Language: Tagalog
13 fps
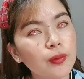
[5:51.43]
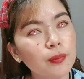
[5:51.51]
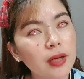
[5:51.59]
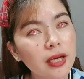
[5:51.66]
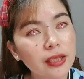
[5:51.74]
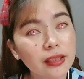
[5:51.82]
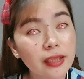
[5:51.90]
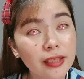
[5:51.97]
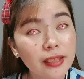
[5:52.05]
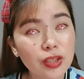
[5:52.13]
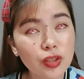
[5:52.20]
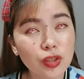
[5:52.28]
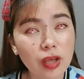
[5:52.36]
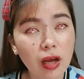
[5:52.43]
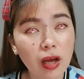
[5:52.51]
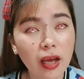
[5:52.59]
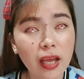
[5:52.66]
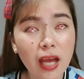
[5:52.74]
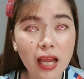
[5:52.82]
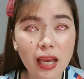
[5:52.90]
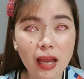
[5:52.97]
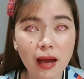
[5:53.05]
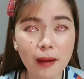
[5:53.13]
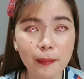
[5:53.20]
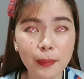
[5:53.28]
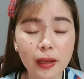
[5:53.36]
maganda din siya. Kaya
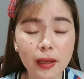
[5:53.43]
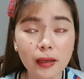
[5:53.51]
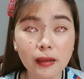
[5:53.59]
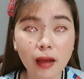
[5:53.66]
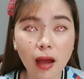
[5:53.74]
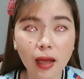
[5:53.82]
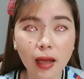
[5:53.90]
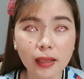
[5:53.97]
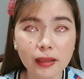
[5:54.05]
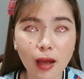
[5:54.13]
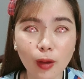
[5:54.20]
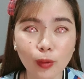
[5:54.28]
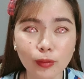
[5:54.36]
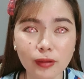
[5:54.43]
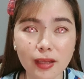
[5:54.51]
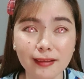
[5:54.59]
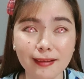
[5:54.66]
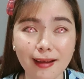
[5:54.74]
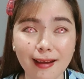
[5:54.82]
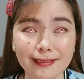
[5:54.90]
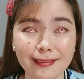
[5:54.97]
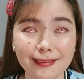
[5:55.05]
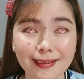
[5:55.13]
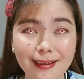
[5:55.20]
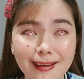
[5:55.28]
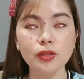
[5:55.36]
lang, parang nakakatakot tingnan.
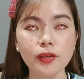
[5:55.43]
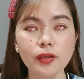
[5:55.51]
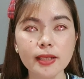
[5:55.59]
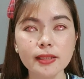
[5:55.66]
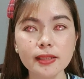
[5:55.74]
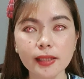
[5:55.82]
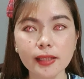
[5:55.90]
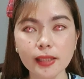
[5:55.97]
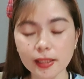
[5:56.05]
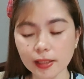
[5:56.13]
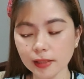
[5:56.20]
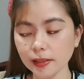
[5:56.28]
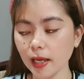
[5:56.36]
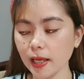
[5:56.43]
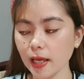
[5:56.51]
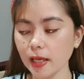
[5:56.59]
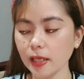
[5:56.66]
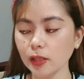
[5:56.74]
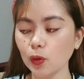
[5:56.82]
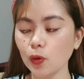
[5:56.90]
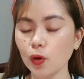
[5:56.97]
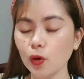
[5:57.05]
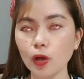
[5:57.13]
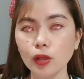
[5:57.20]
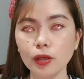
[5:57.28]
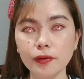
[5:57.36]
Next natin try ay itong
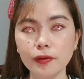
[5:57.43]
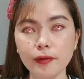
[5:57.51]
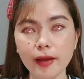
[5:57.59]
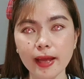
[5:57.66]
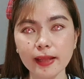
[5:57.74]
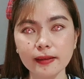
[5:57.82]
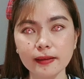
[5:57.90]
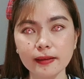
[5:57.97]
color red.